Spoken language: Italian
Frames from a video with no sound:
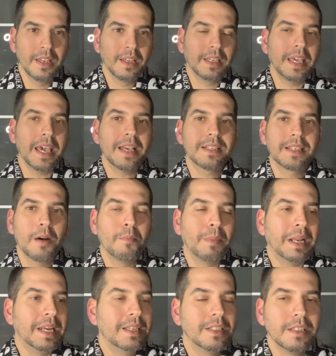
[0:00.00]
Chiesa, un
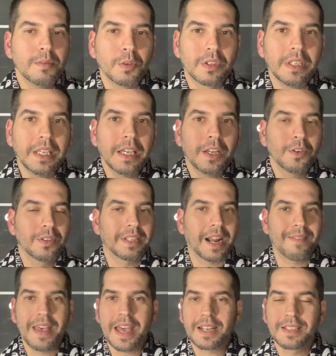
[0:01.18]
bellissimo tiro,
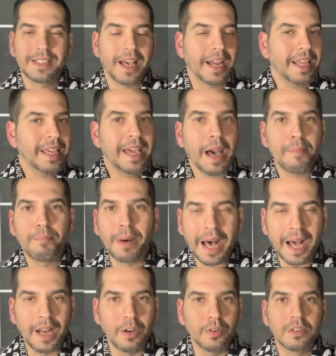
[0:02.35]
traversa riga
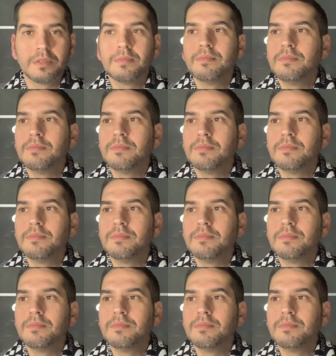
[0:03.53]
palo,